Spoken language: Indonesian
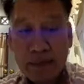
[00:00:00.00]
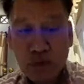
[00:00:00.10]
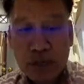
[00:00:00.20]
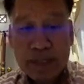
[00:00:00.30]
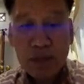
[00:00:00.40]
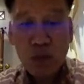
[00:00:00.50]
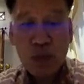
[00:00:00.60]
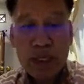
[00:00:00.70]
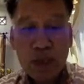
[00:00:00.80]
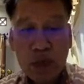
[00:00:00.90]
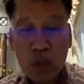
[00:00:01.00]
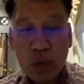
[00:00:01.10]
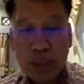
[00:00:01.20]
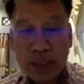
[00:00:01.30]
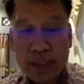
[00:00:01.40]
mungkin dibutuhkan suatu
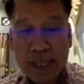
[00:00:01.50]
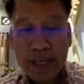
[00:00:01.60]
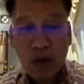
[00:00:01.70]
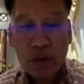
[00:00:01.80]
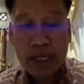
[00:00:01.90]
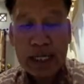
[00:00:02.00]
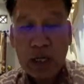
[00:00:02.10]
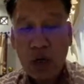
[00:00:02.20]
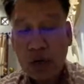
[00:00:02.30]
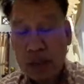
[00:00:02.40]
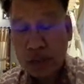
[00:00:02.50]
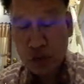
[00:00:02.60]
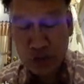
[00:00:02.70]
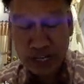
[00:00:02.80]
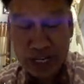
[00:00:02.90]
CT scan otak. Kalau
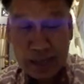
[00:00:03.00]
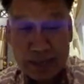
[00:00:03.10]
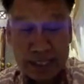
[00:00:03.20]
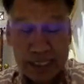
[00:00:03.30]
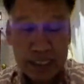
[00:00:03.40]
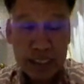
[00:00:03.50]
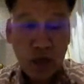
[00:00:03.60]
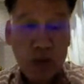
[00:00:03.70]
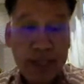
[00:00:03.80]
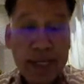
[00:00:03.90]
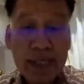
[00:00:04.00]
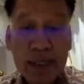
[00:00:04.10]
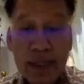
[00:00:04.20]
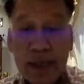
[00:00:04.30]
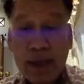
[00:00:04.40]
curiga metastasis ke otak,
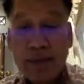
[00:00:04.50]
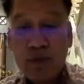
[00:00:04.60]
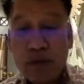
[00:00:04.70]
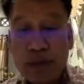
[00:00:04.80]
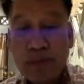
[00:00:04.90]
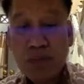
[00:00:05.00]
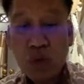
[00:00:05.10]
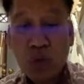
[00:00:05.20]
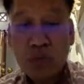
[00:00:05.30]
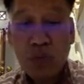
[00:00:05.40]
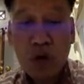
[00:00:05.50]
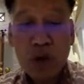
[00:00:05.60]
mungkin butuh bone